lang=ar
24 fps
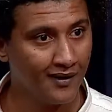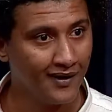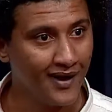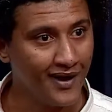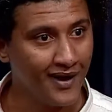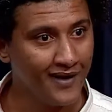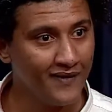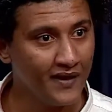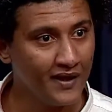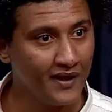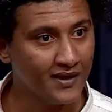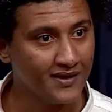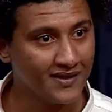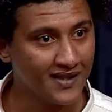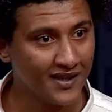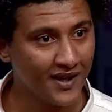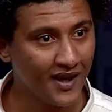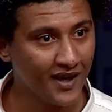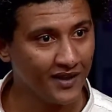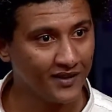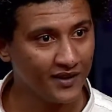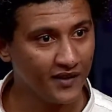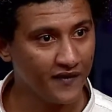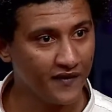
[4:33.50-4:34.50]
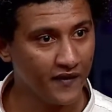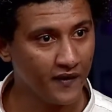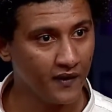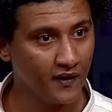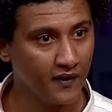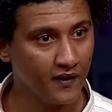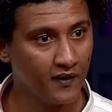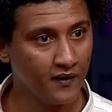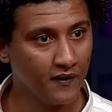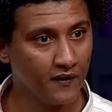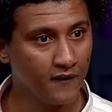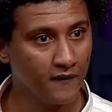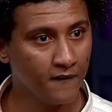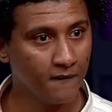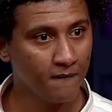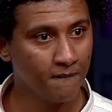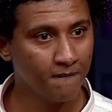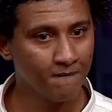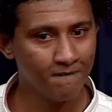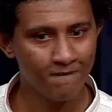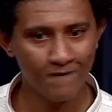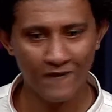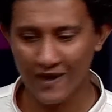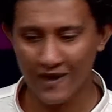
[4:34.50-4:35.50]
لان الانسان عاطفي
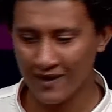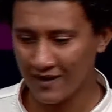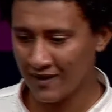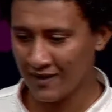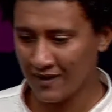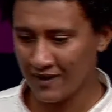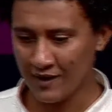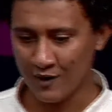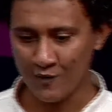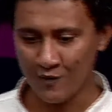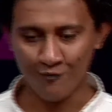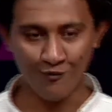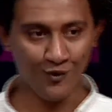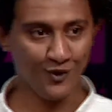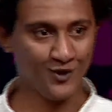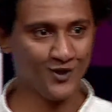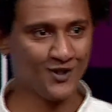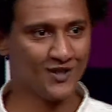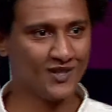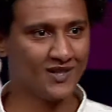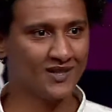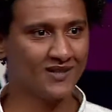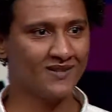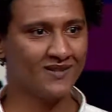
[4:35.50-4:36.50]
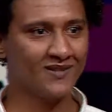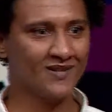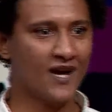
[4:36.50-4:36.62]
بص